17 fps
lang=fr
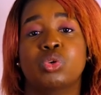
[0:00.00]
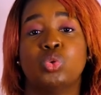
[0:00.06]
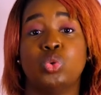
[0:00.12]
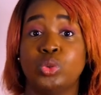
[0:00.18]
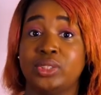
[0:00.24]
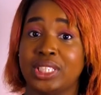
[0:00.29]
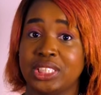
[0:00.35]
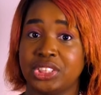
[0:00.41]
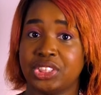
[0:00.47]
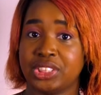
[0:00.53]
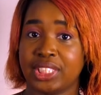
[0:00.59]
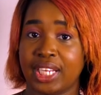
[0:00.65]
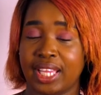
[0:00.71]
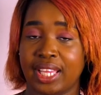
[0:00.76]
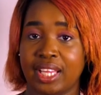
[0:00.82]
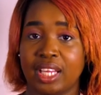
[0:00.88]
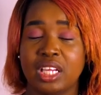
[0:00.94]
coûter
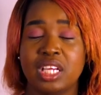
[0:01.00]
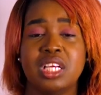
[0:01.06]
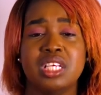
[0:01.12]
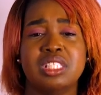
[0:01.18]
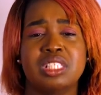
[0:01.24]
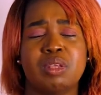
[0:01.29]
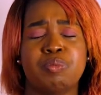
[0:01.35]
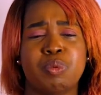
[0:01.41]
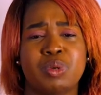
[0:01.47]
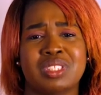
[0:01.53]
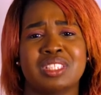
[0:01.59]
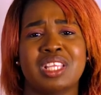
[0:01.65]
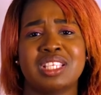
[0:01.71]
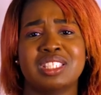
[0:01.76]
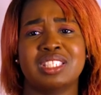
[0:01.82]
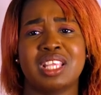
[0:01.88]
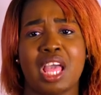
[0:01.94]
cher. C'est pour
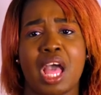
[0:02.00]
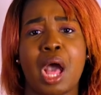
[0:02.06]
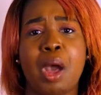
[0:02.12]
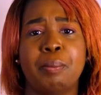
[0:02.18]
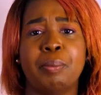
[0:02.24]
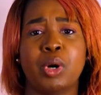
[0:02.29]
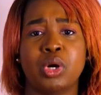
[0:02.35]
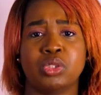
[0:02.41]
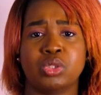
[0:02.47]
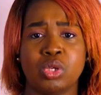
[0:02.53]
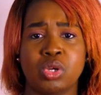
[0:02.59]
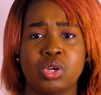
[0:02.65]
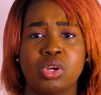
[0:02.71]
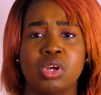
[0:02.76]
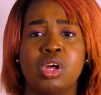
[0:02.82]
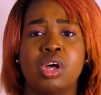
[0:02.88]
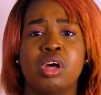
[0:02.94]
ça, c'est
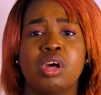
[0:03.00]
important